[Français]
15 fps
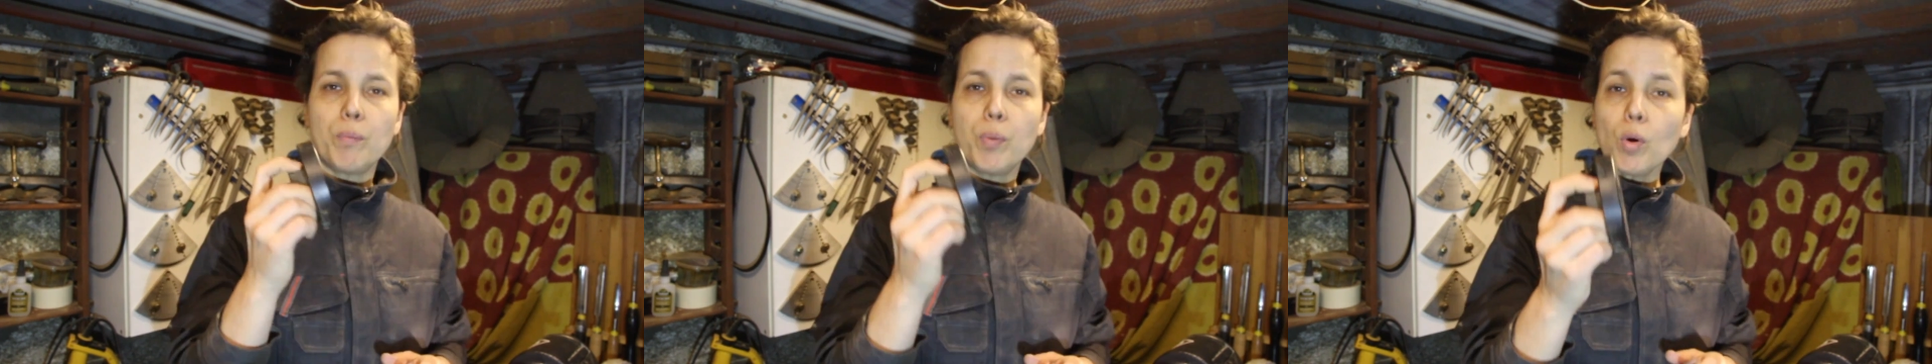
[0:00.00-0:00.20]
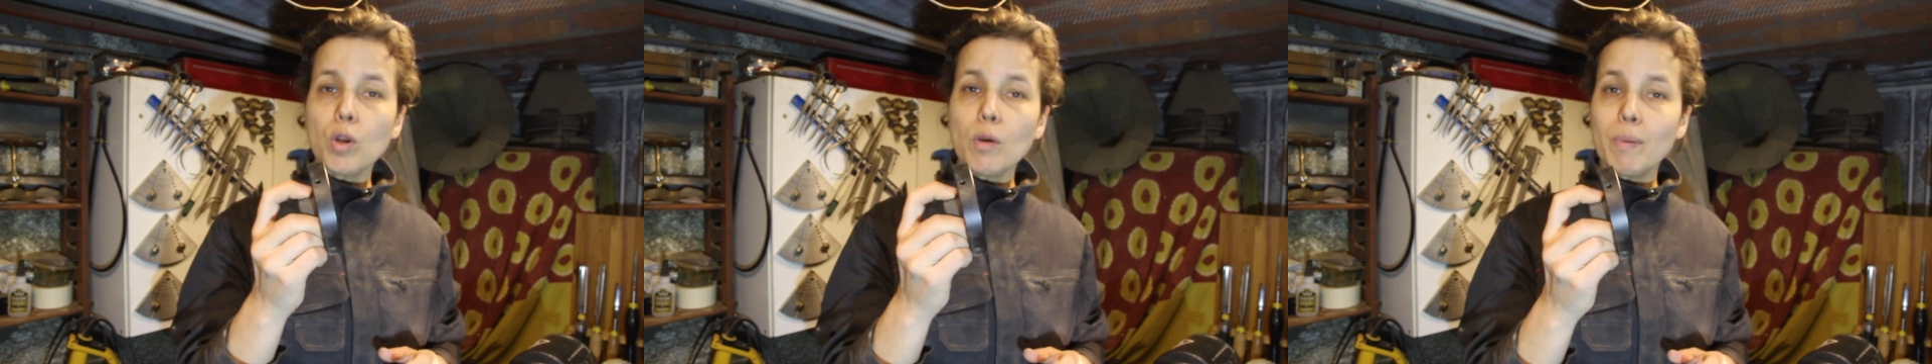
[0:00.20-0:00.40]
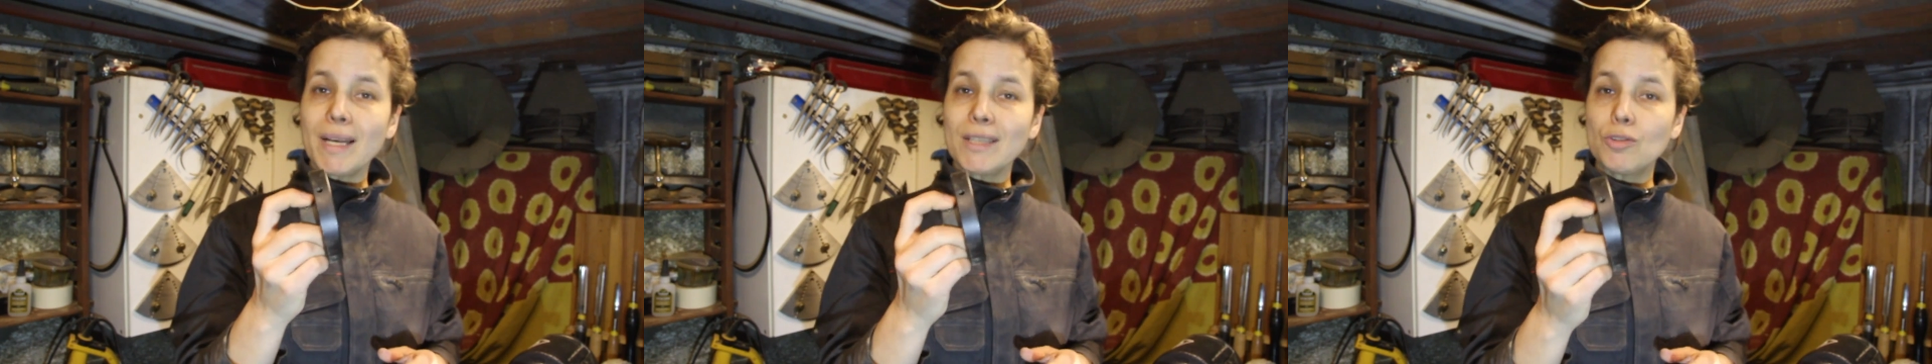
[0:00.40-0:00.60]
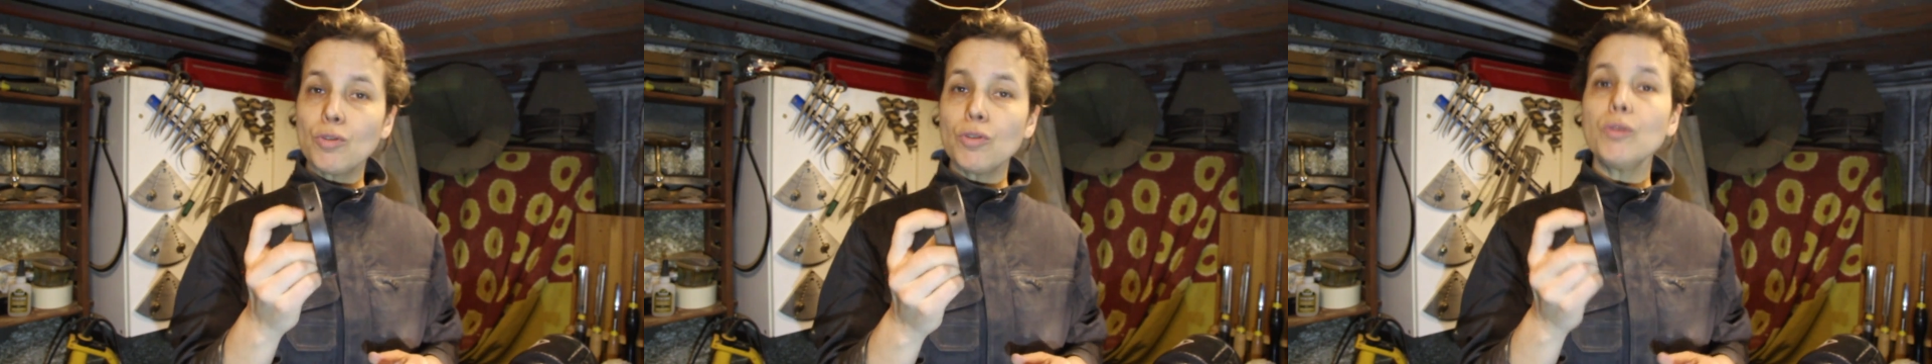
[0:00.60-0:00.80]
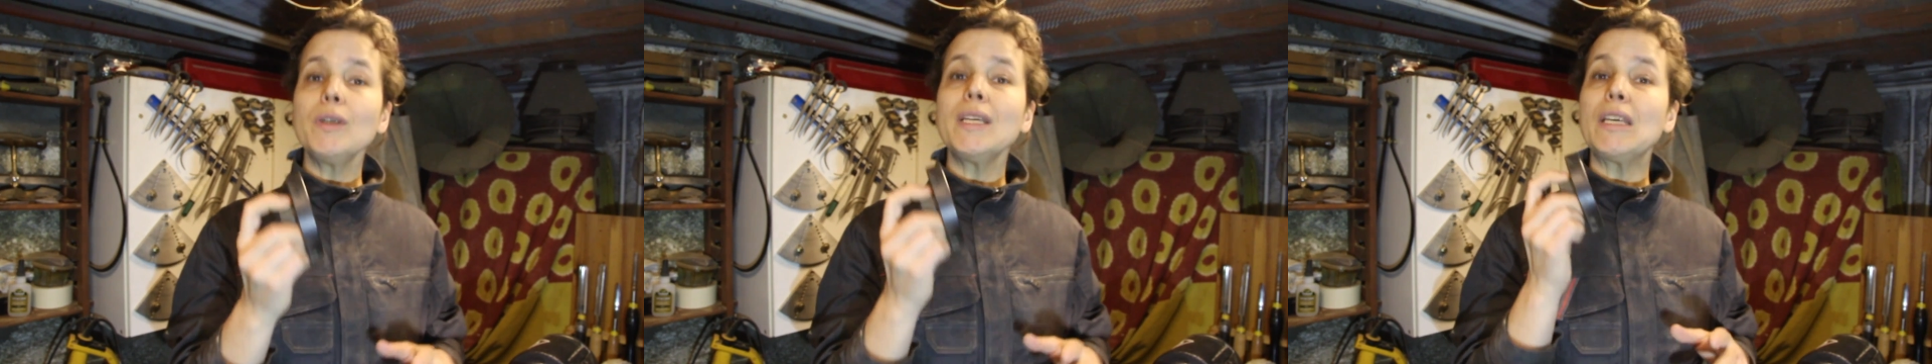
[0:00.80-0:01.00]
Pour le
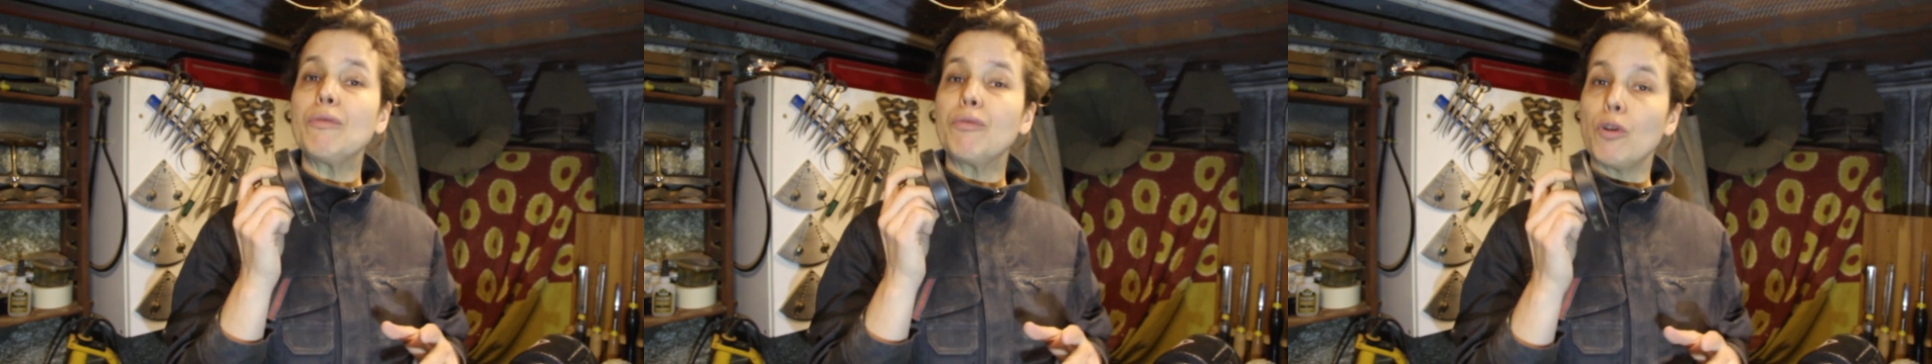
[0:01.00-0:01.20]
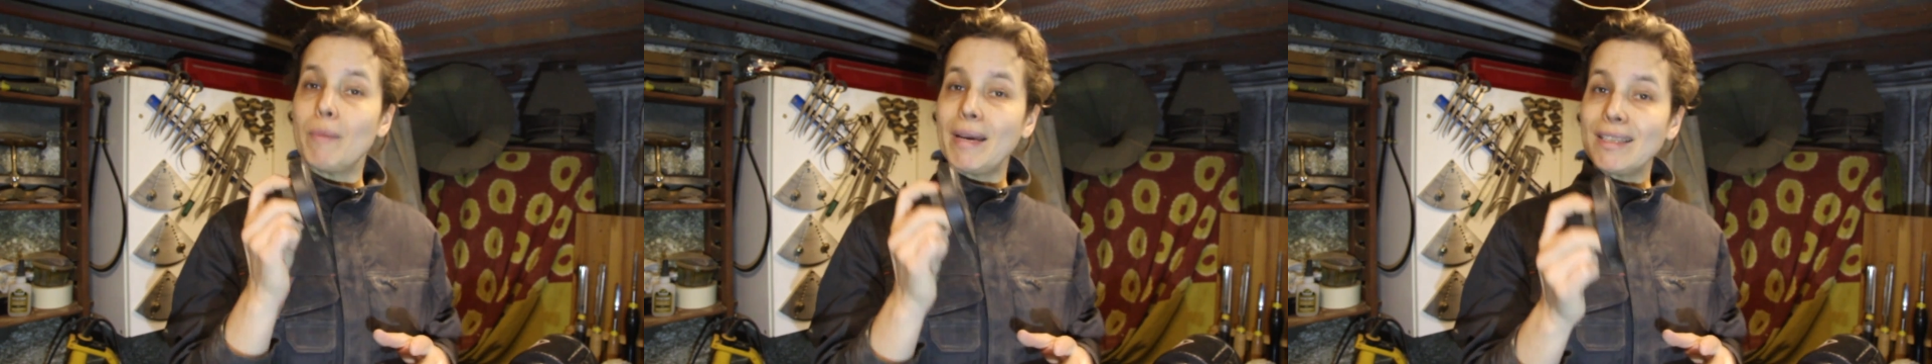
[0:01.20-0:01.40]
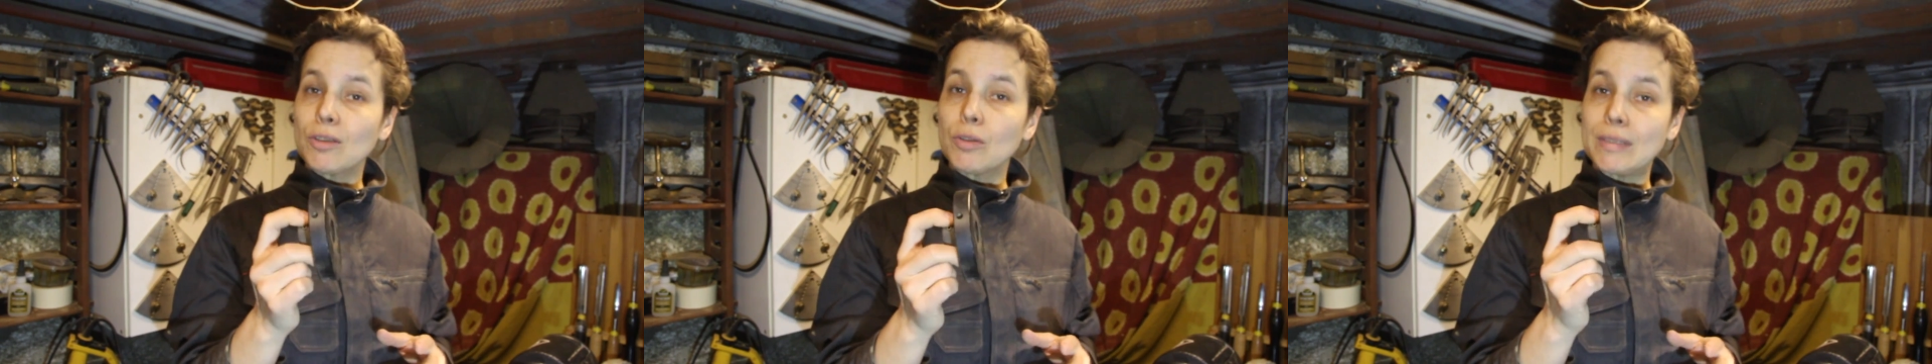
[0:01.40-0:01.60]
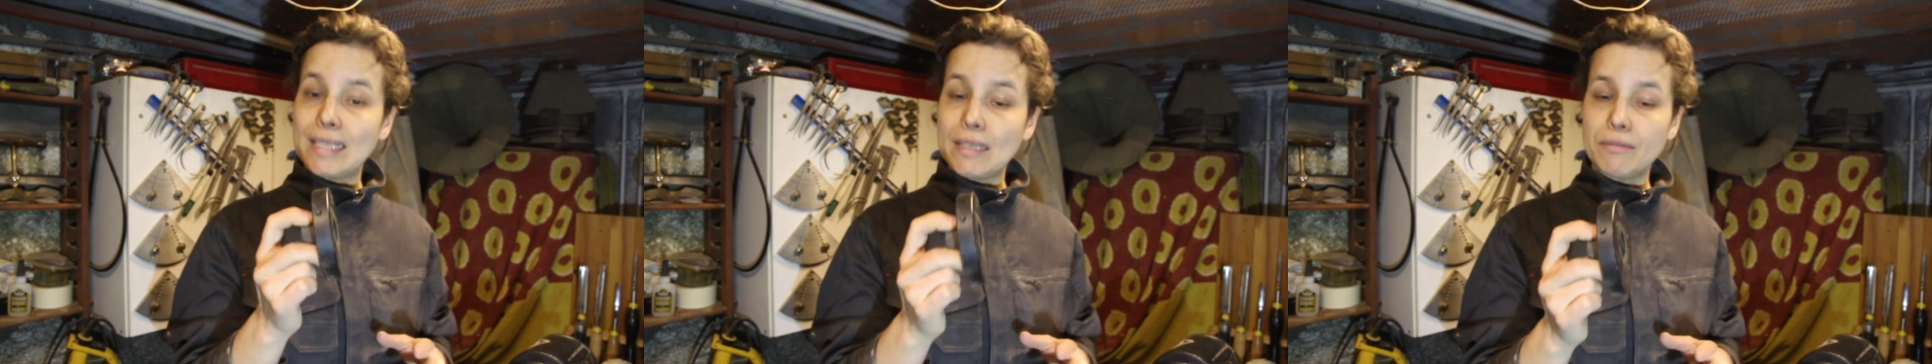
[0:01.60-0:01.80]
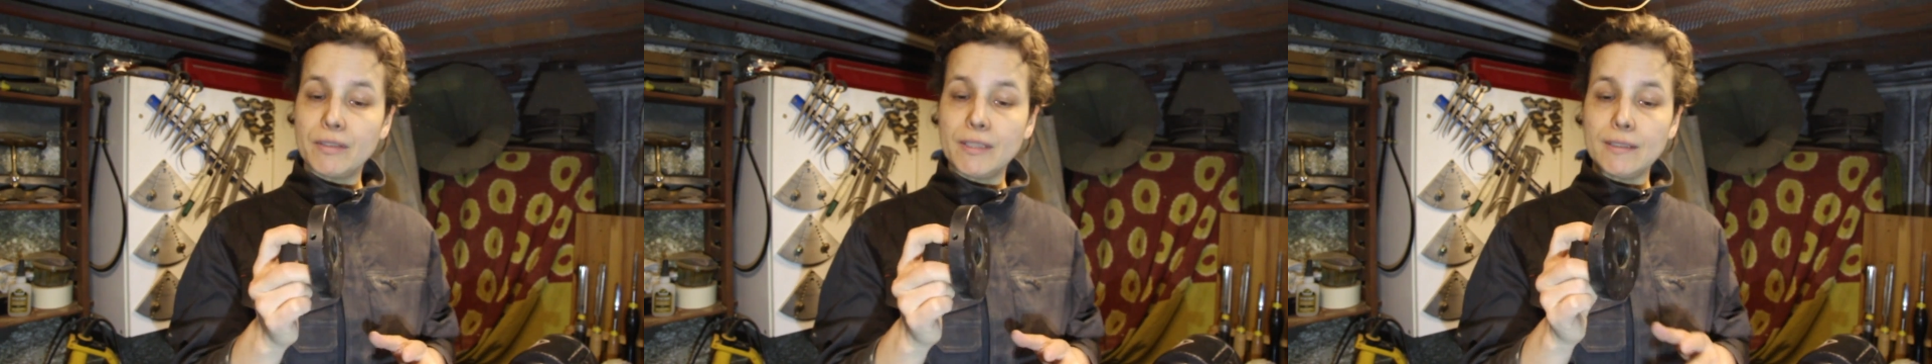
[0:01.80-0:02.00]
plateau, il faut mettre
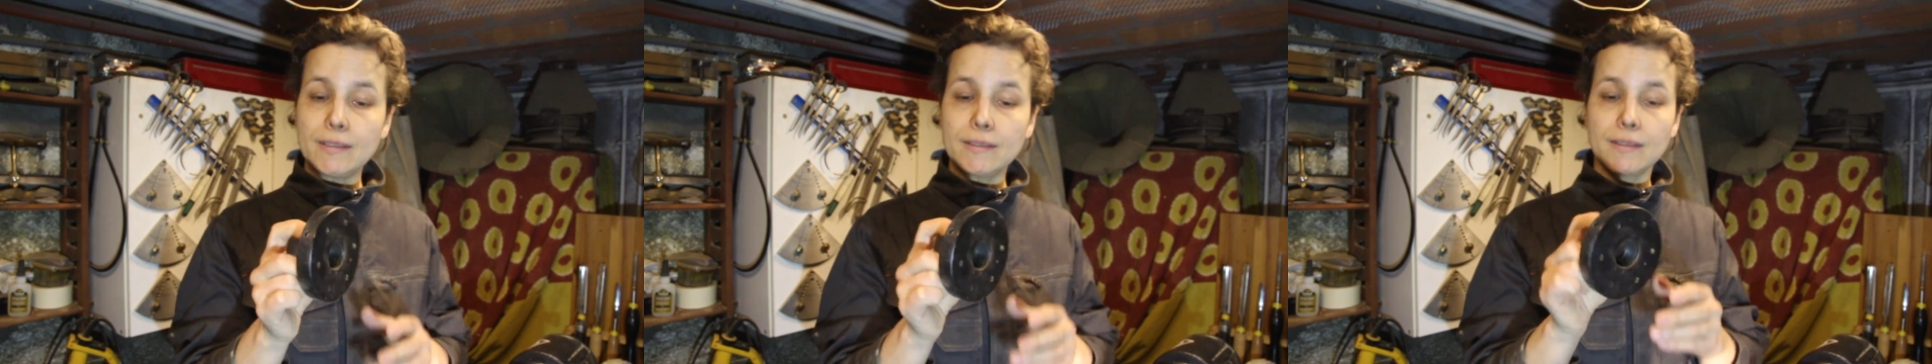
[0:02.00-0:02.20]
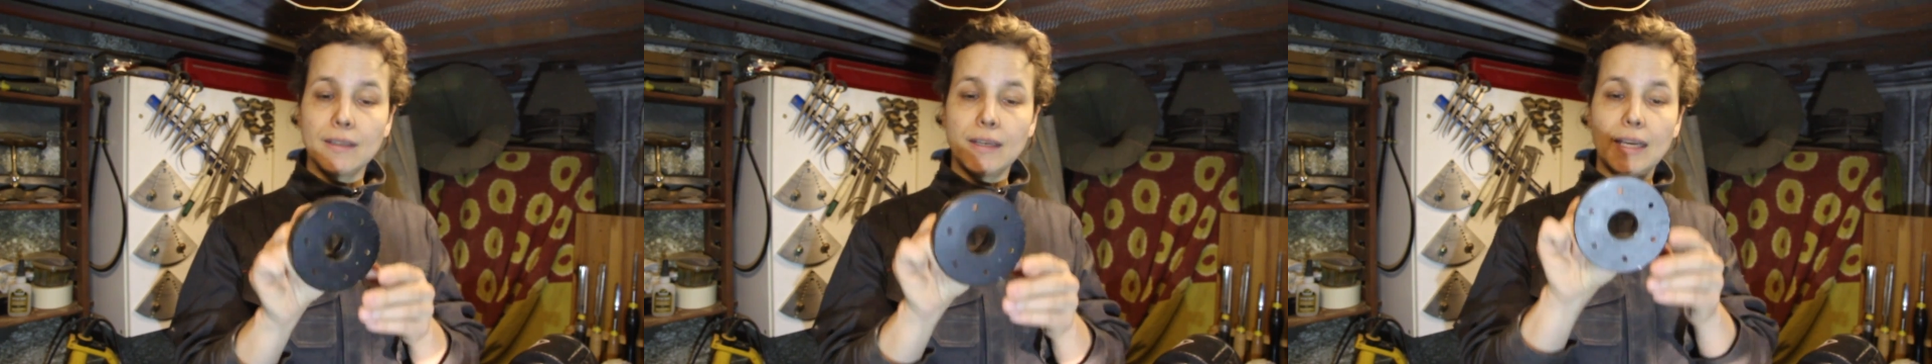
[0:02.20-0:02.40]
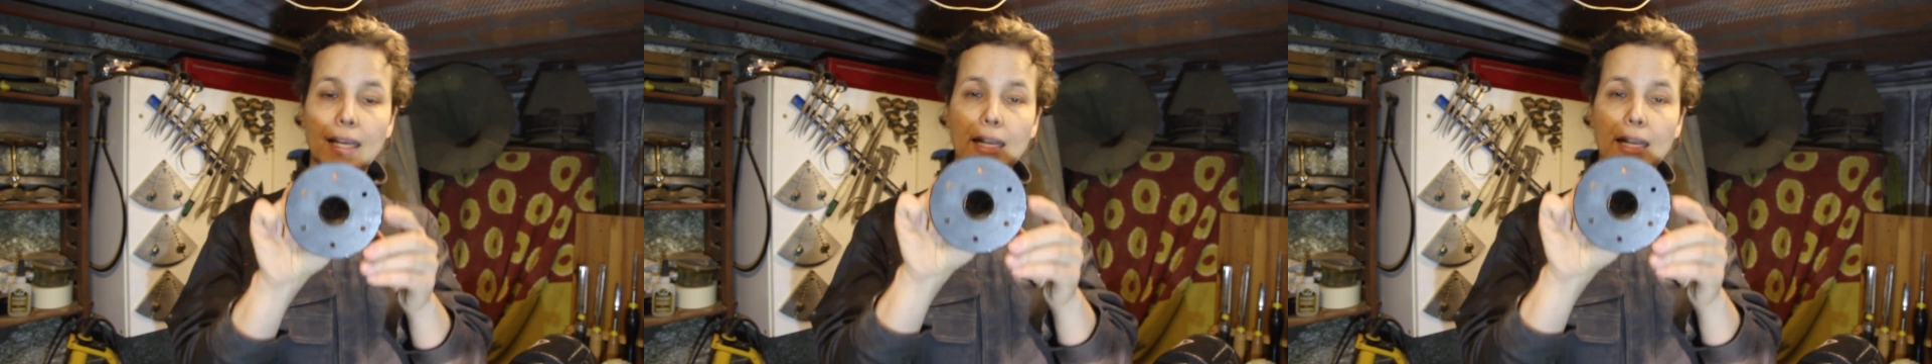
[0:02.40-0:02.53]
des vis.